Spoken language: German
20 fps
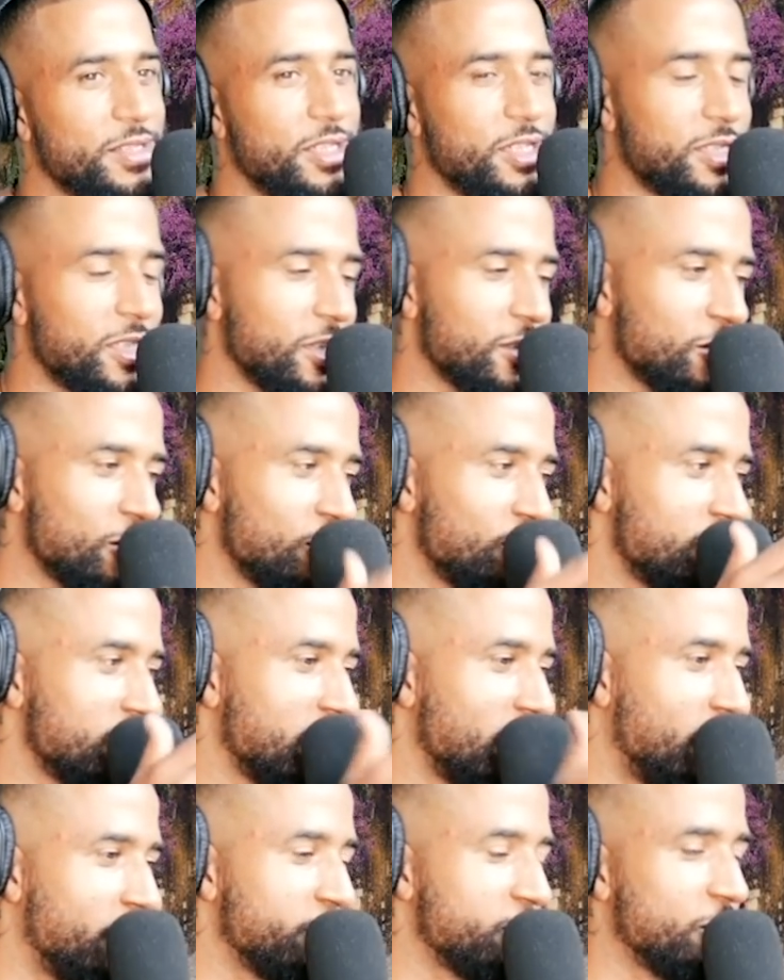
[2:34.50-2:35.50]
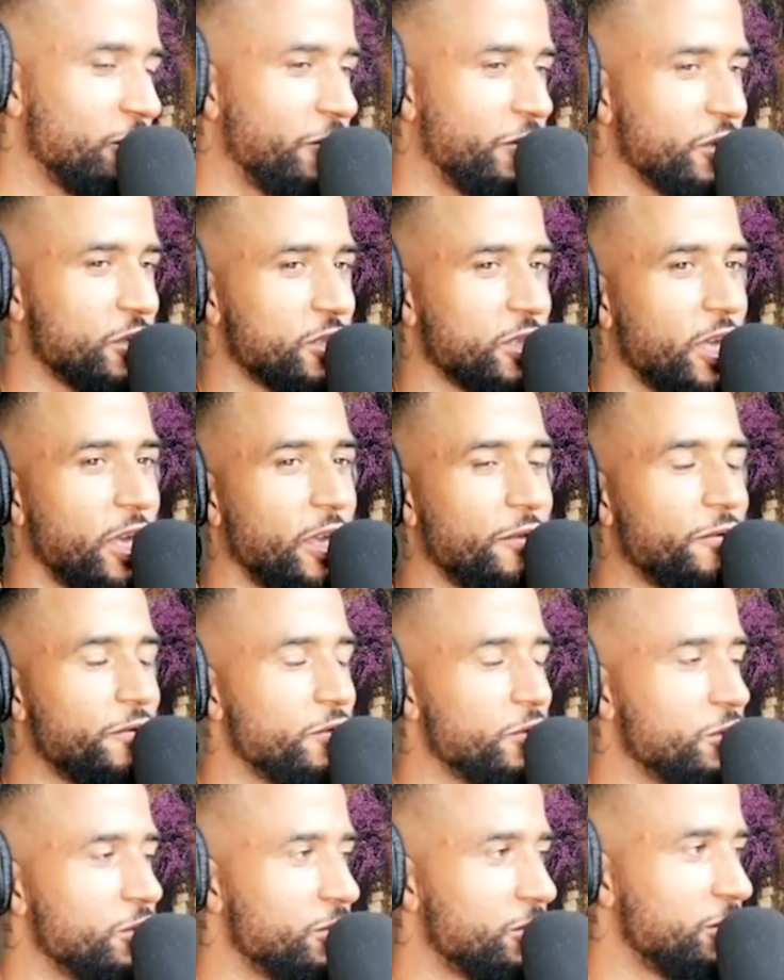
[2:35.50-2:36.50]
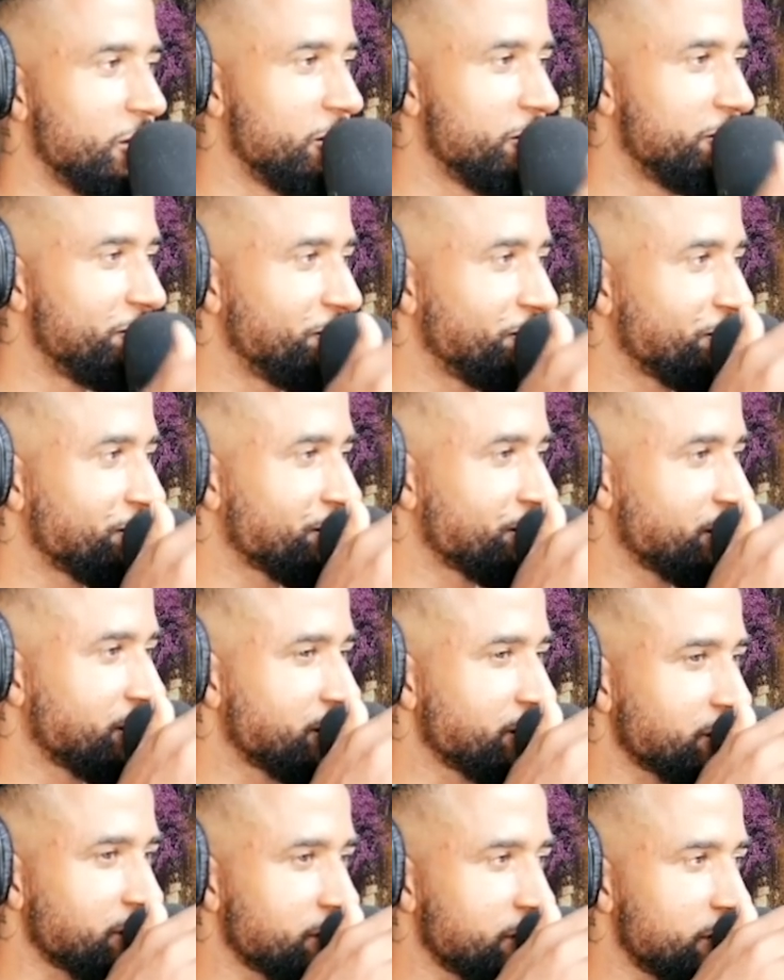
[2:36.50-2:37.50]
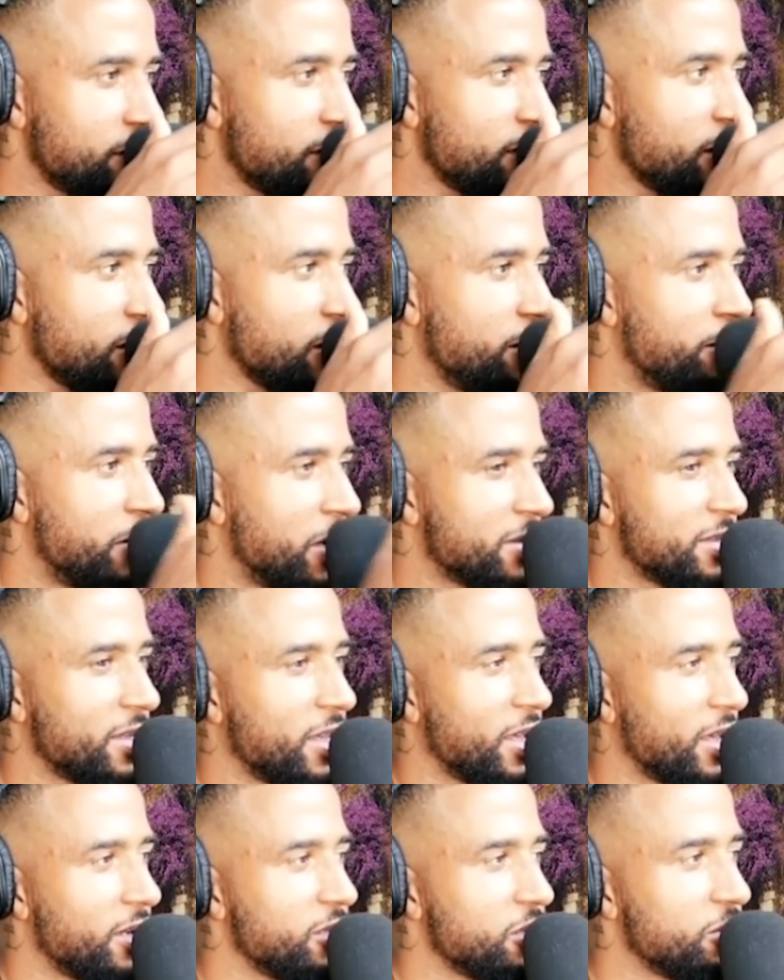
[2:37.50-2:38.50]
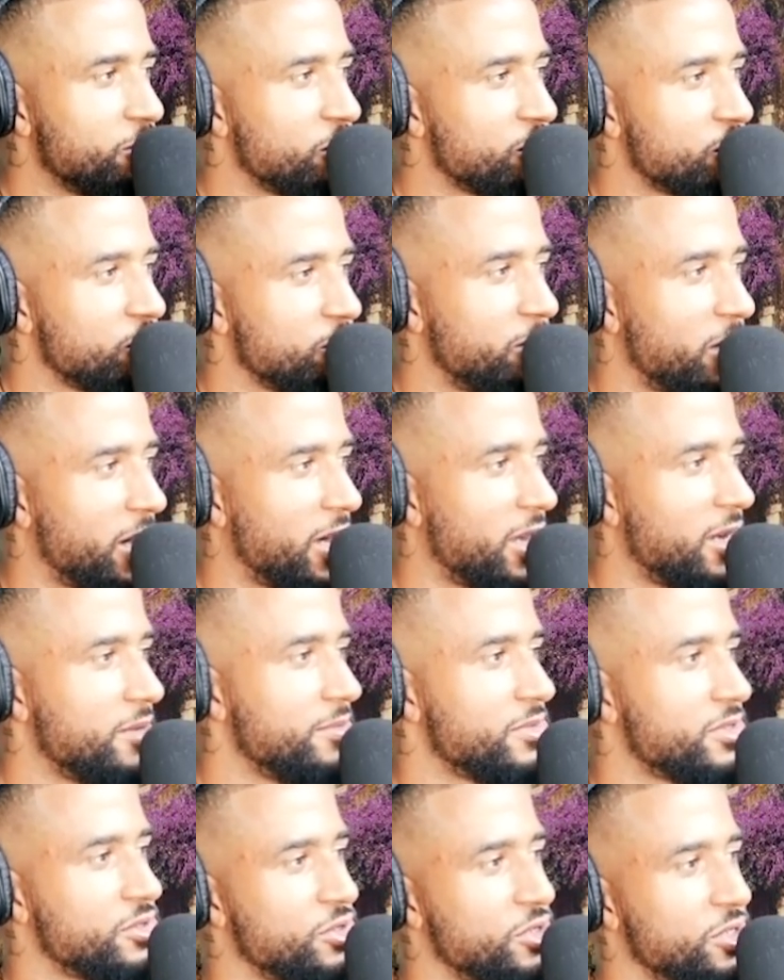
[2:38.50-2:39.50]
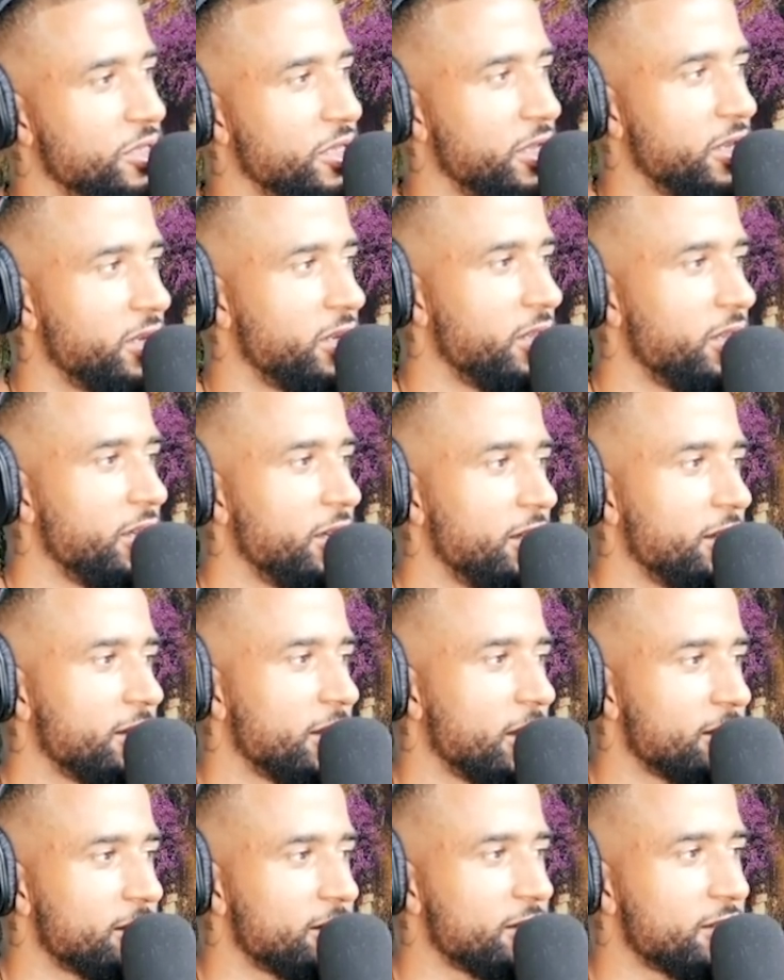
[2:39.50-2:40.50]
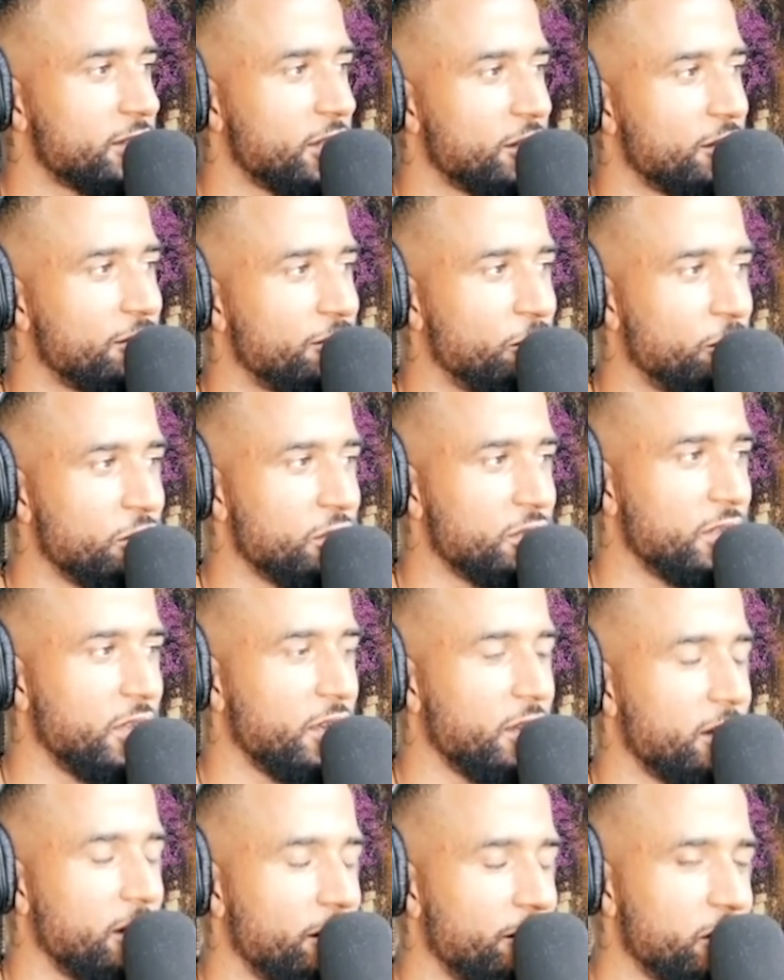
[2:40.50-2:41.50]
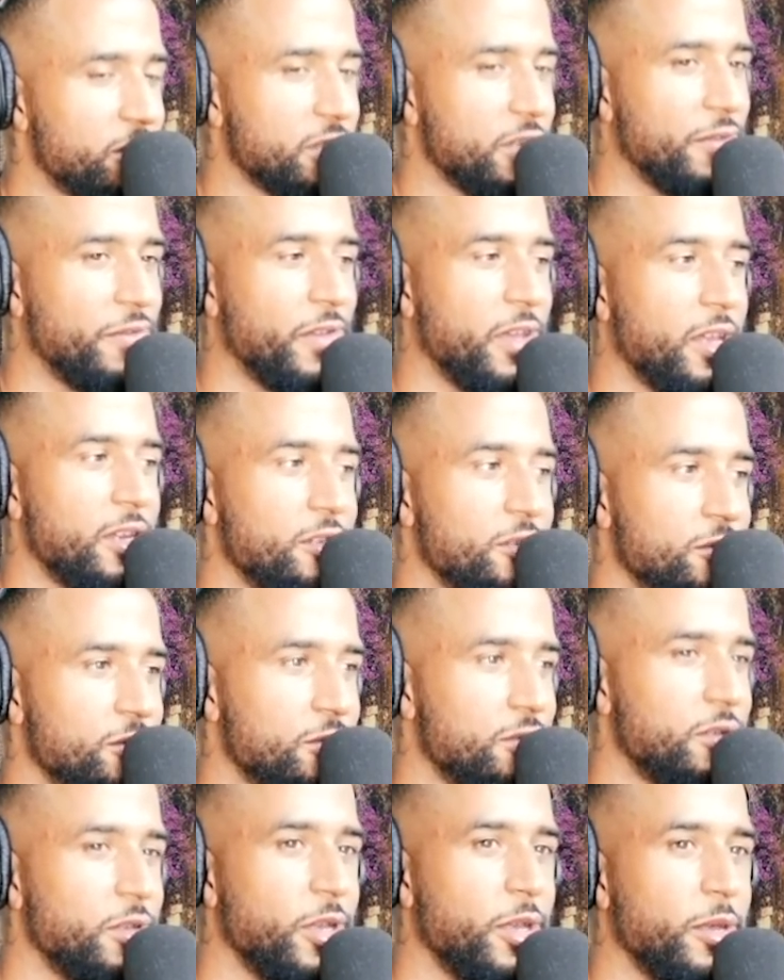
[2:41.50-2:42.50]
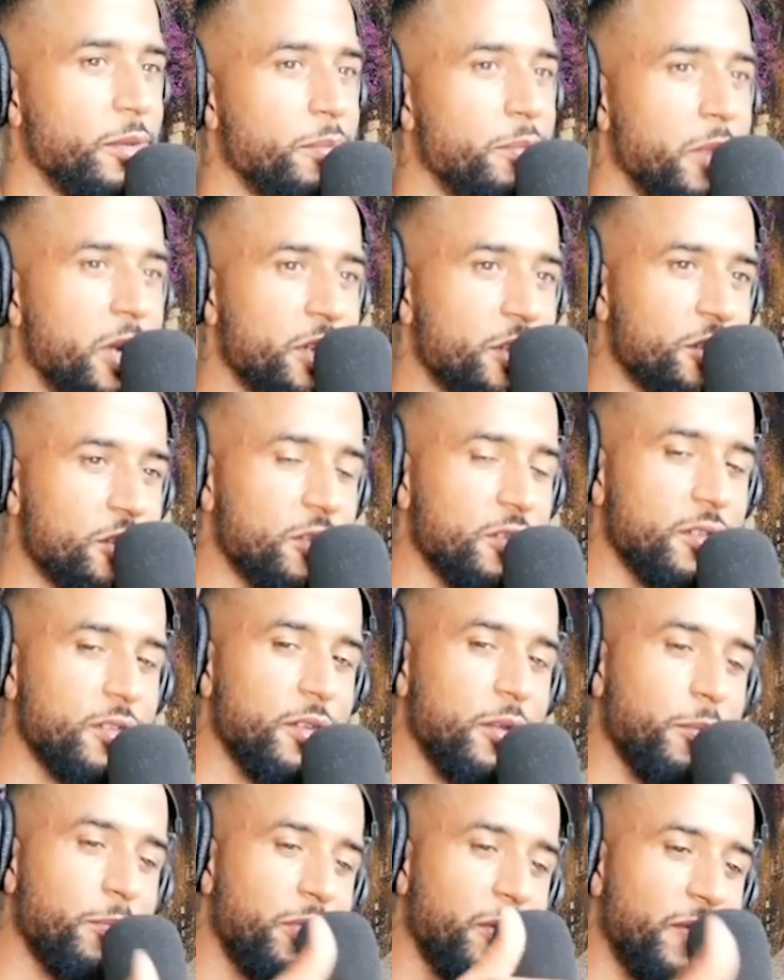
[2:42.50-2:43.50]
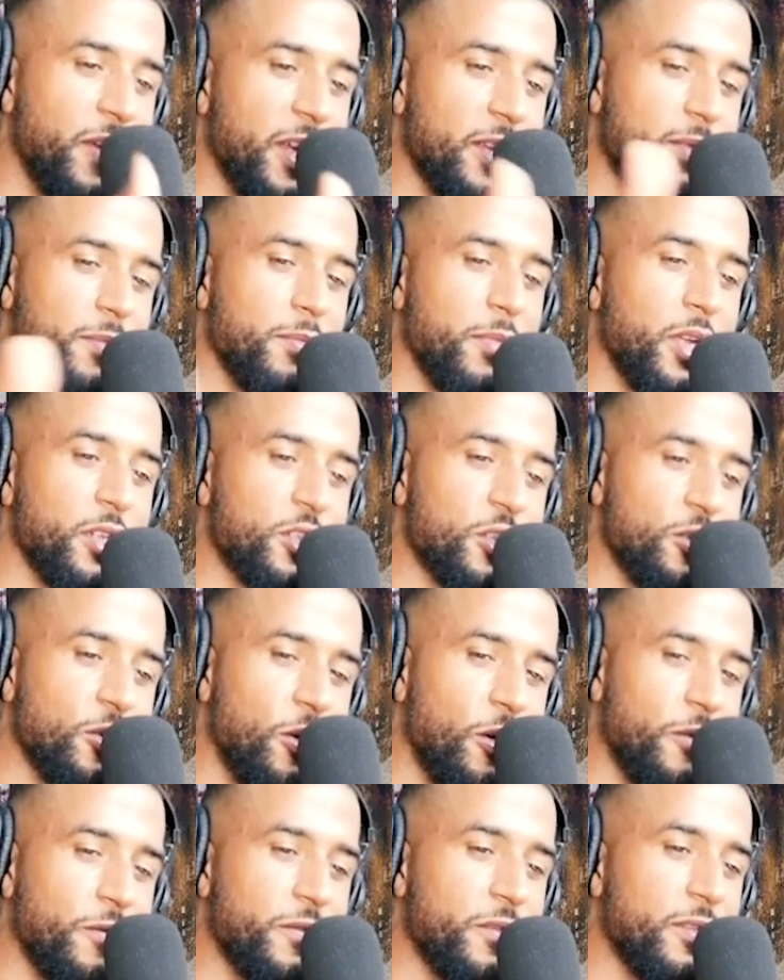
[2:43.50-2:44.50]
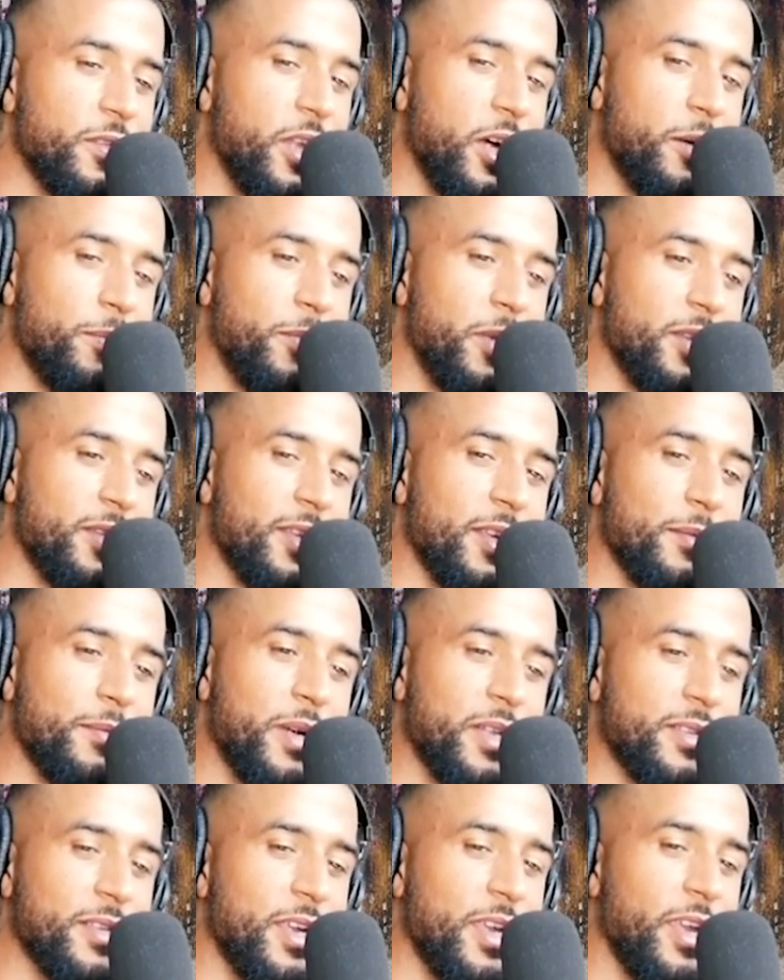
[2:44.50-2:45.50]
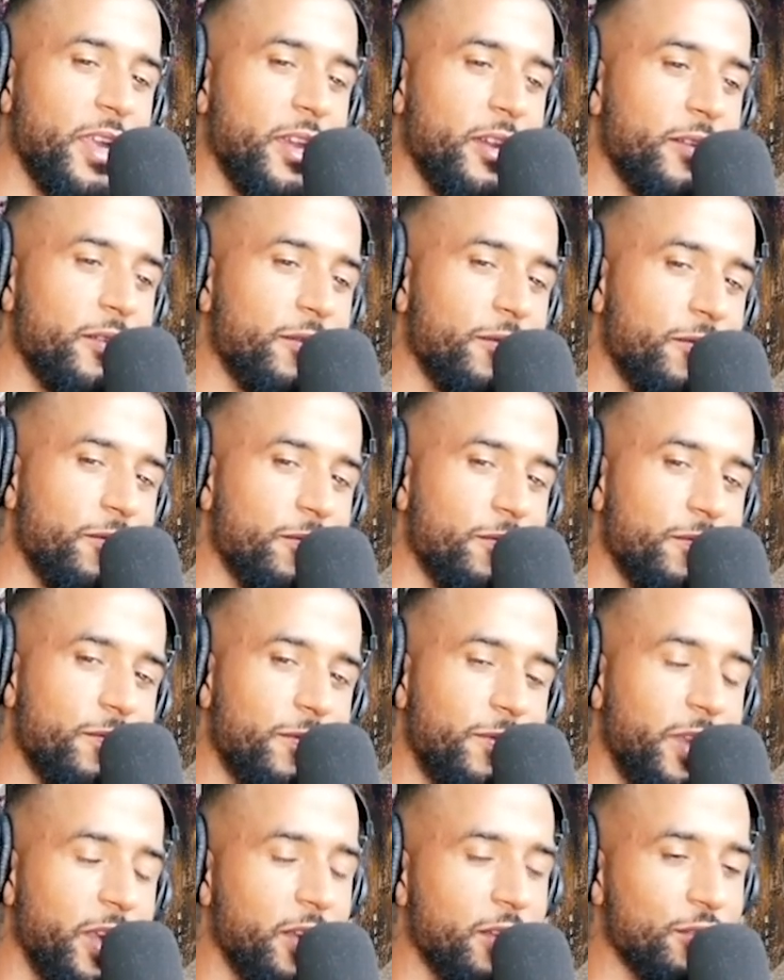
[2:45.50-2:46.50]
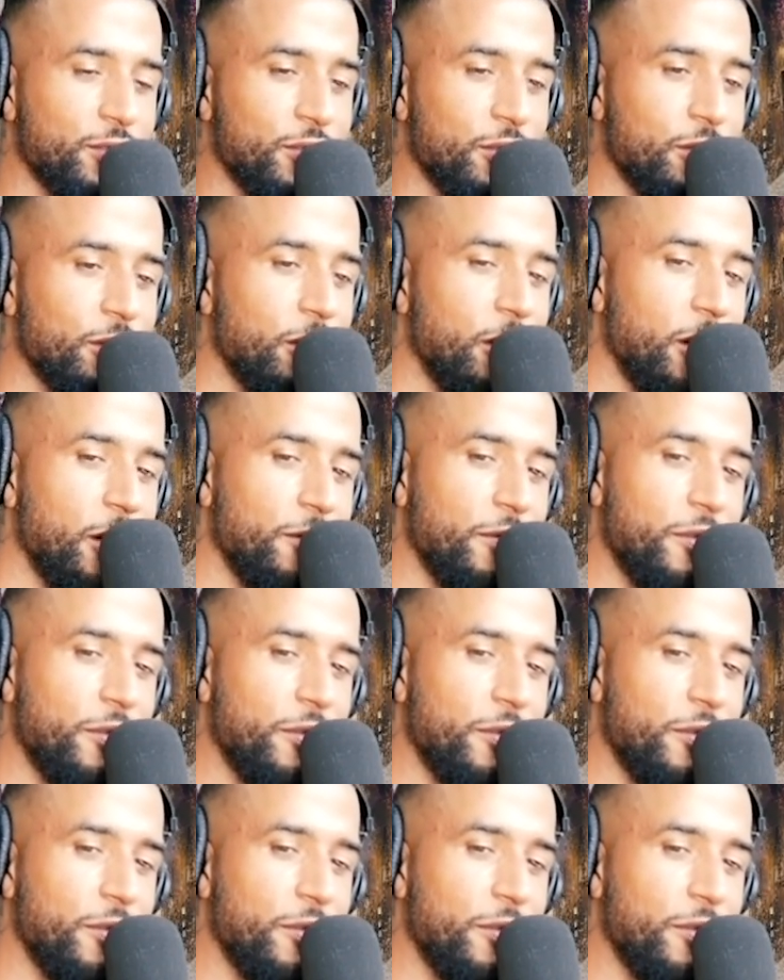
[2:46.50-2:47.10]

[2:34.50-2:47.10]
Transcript: sich da so drauf zu versteifen und Materialismus über allem zu stellen, das ist das, wo ich denke, da wird's gefährlich so. Menschen bewerten Menschen oft nach materiellen Dingen so.